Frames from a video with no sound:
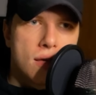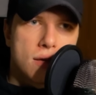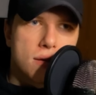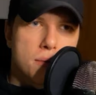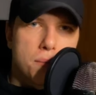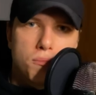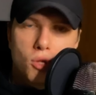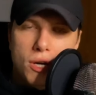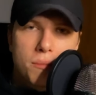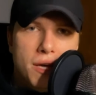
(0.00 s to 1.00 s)
e,
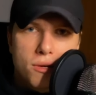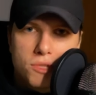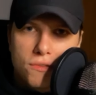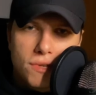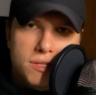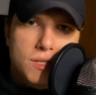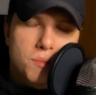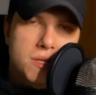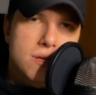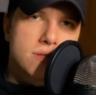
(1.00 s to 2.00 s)
dorabiają się wielkich
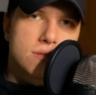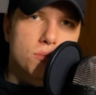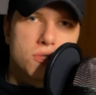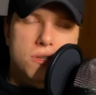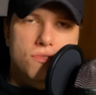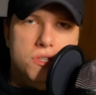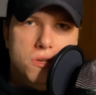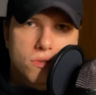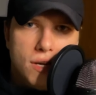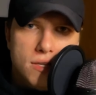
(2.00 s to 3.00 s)
pieniędzy, później
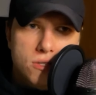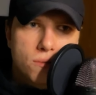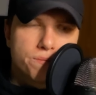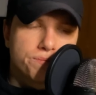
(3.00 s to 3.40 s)
wszystko tracą.